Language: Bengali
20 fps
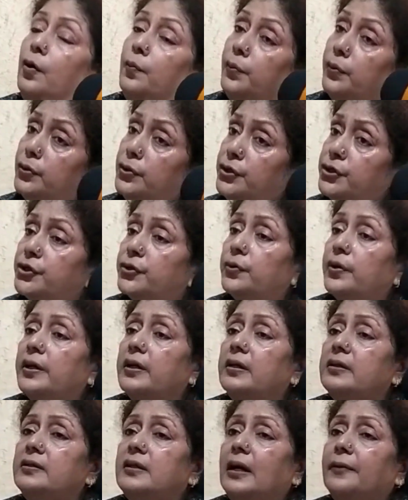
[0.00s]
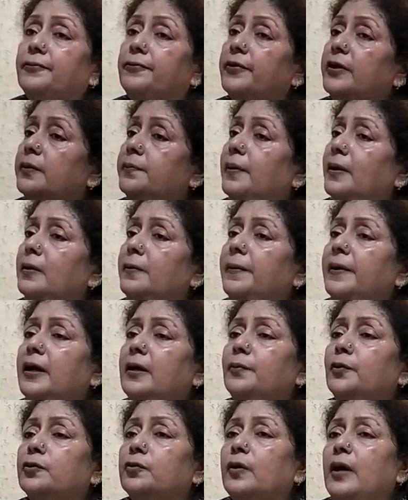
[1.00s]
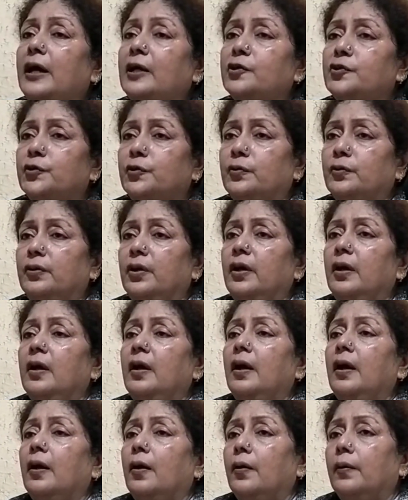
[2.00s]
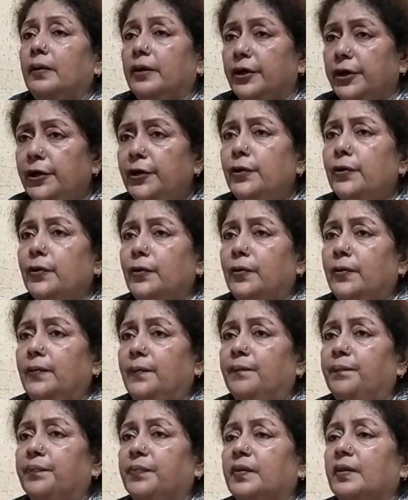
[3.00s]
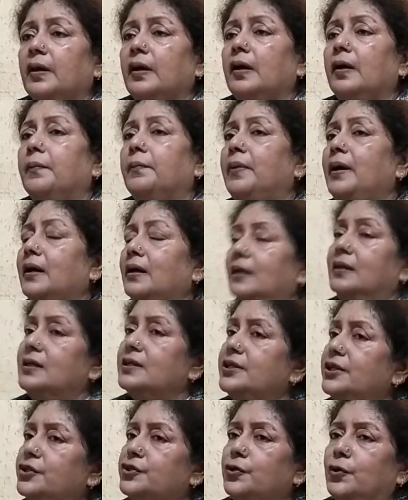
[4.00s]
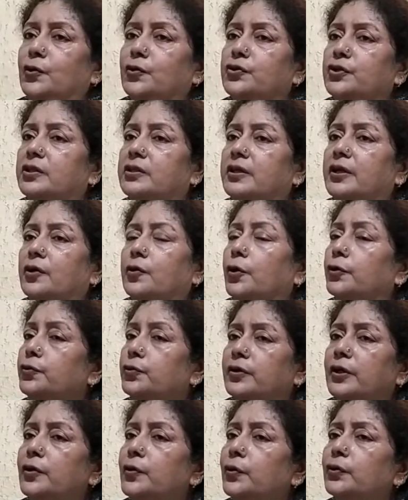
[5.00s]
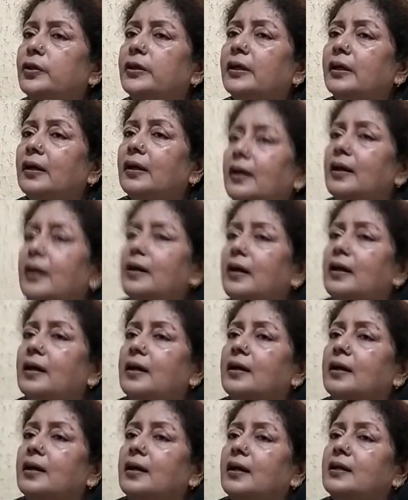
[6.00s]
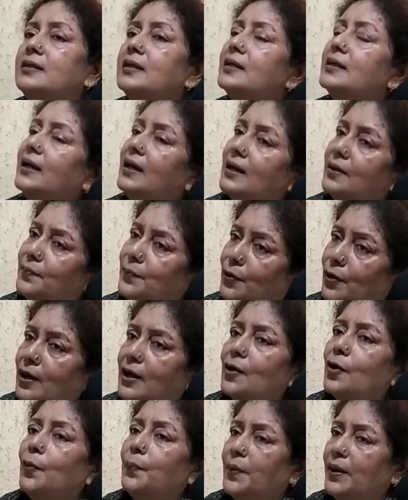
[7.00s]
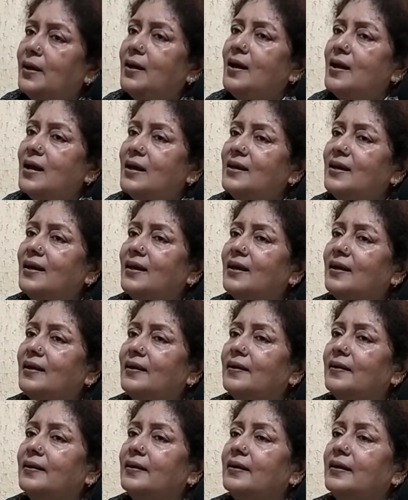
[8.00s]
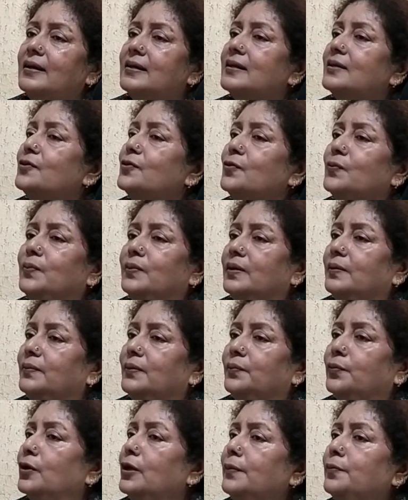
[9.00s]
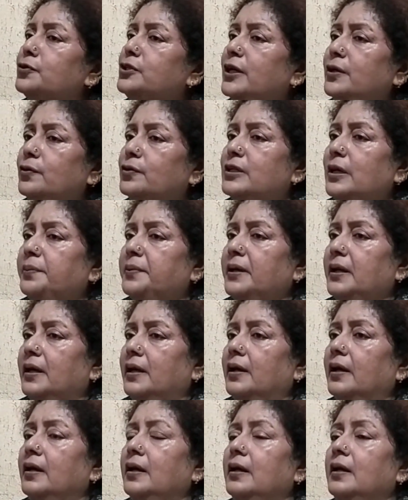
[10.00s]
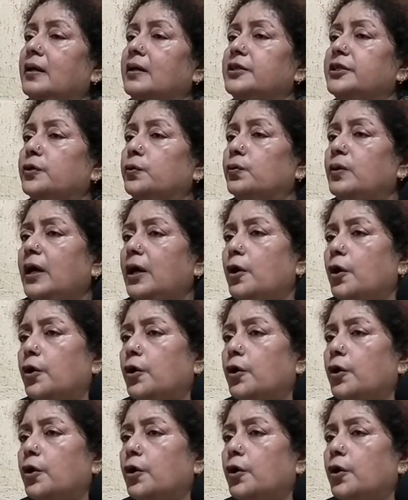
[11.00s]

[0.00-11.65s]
অবশ্যই জাফর ইকবাল ভাইয়ের মতো একজন হিরো বাংলাদেশের চলচ্চিত্রের কতটা ক্ষতি এটা কি আর বলার অপেক্ষা রাখে এটা তো বলে বোঝানো যাবে না যে ওনার